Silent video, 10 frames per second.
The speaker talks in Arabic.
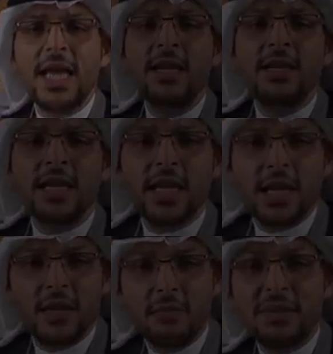
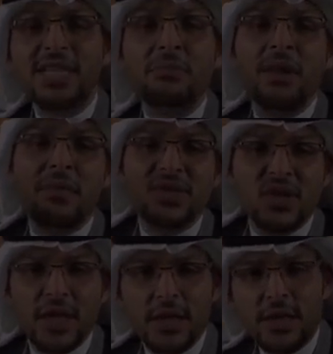انني باسم
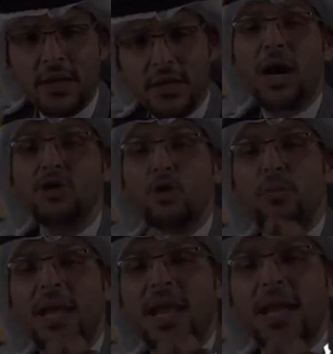المسيح
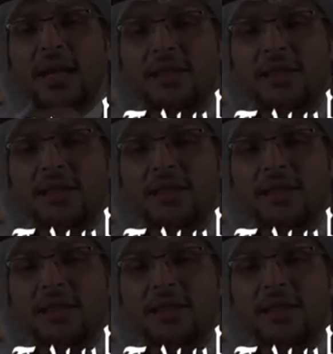اطلب اليك